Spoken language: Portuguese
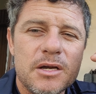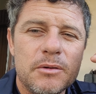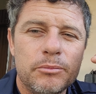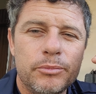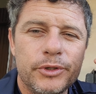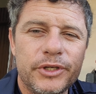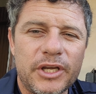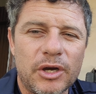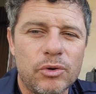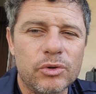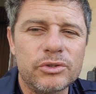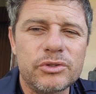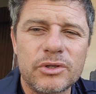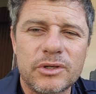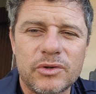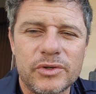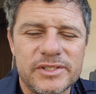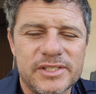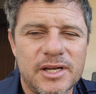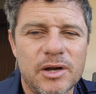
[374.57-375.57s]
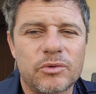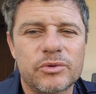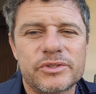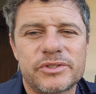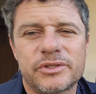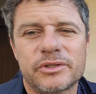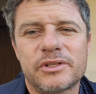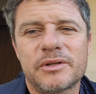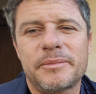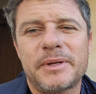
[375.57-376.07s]
Porque a outra coisa que
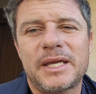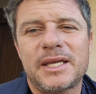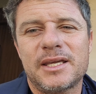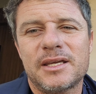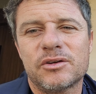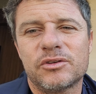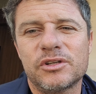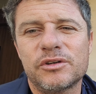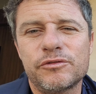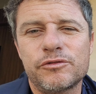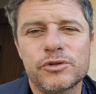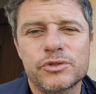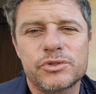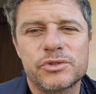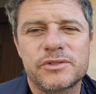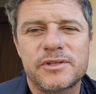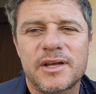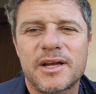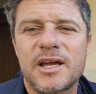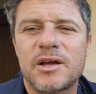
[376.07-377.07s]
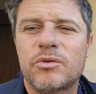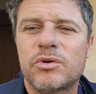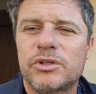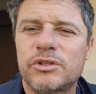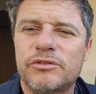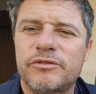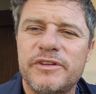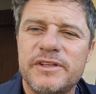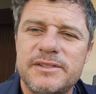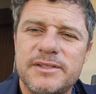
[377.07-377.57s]
aconteceu também, eu não vou sossegar
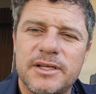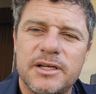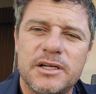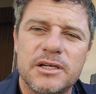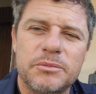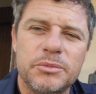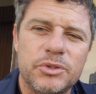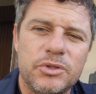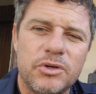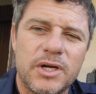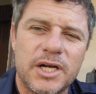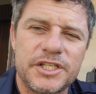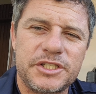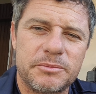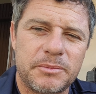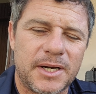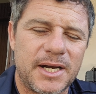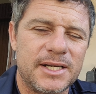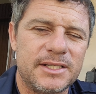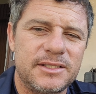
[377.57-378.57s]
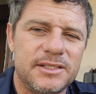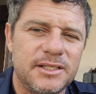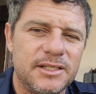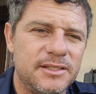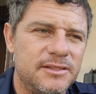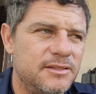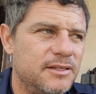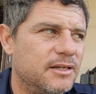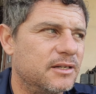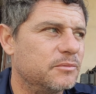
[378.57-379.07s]
enquanto ver esse câmbio trocar de marcha,
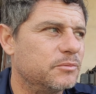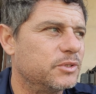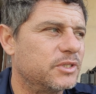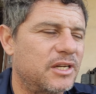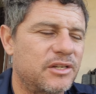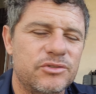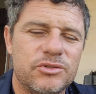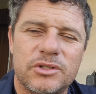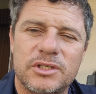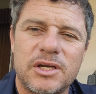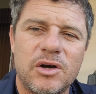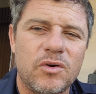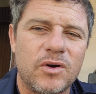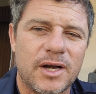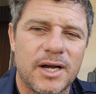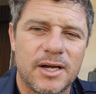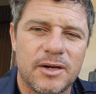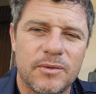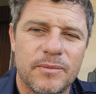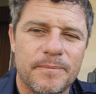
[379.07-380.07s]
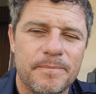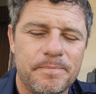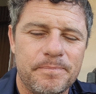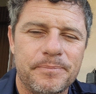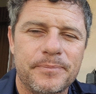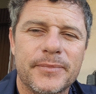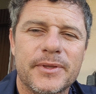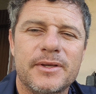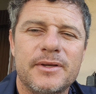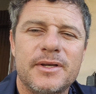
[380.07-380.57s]
esse câmbio tracionar o carro.
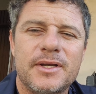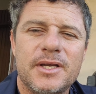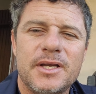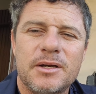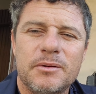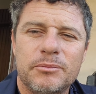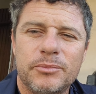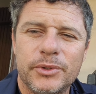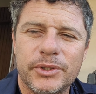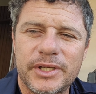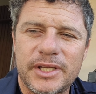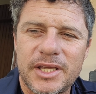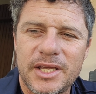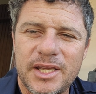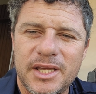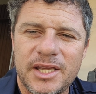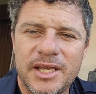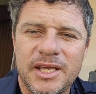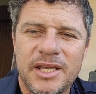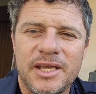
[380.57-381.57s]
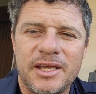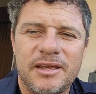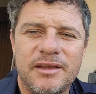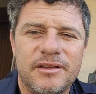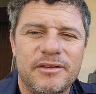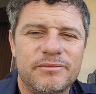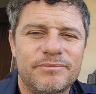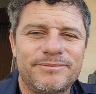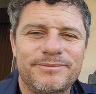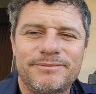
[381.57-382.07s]

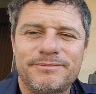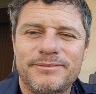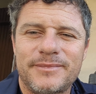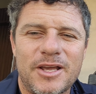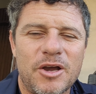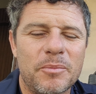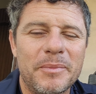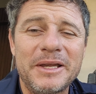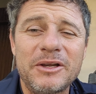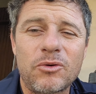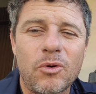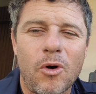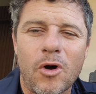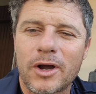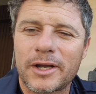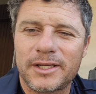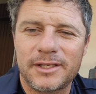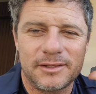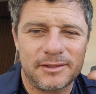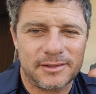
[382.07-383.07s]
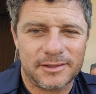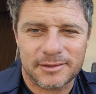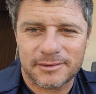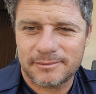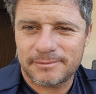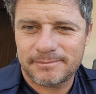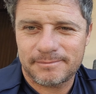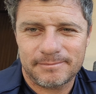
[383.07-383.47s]
Porque é uma incógnita.